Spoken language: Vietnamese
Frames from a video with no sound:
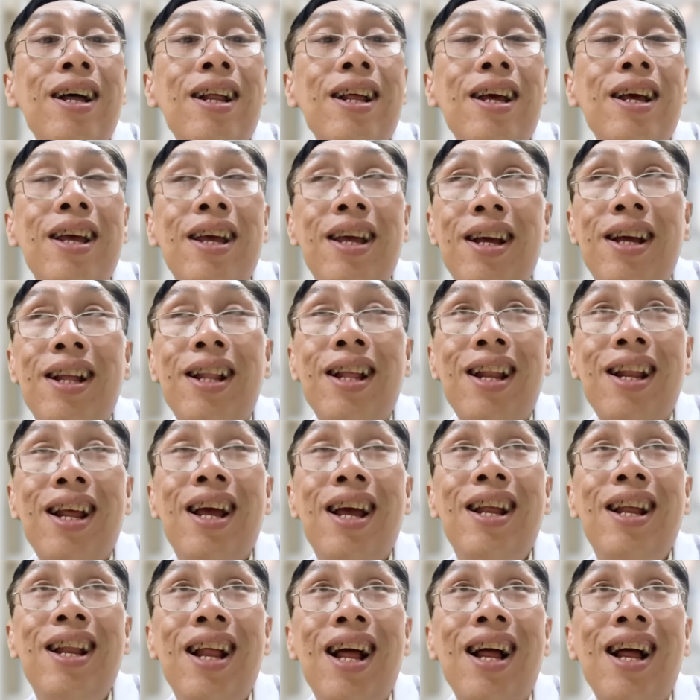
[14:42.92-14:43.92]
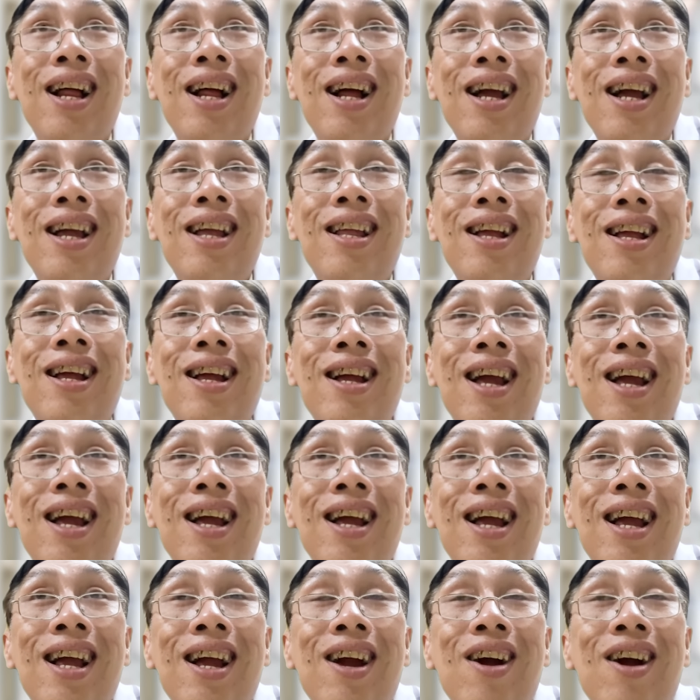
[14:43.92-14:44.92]
thì ta thấy rằng cái, cái cái
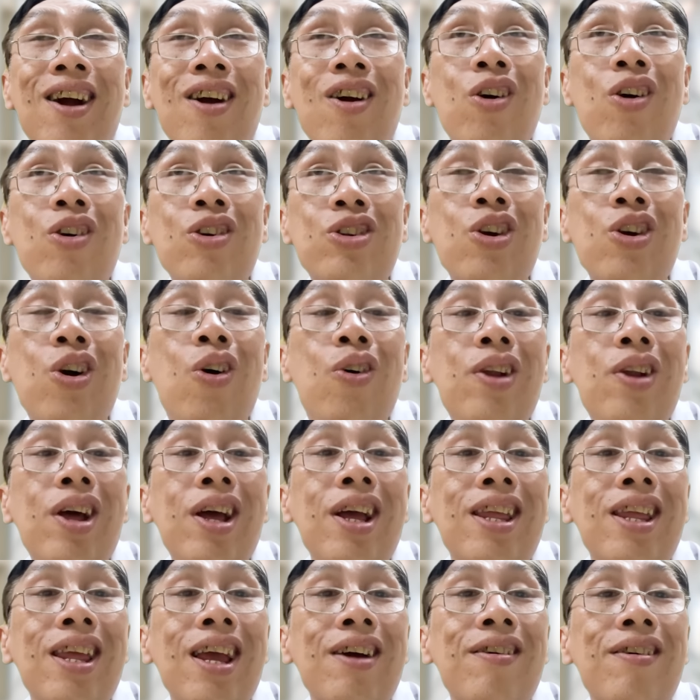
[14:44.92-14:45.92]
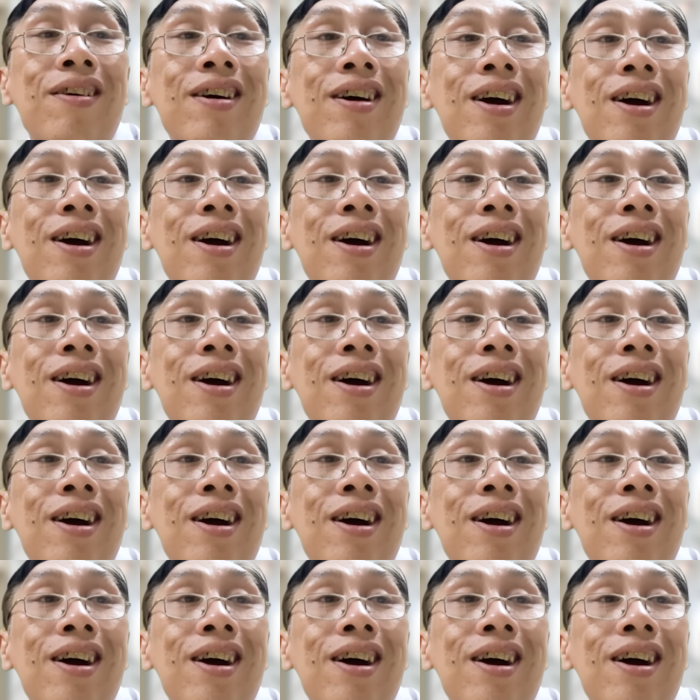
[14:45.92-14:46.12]
cái con số này chắc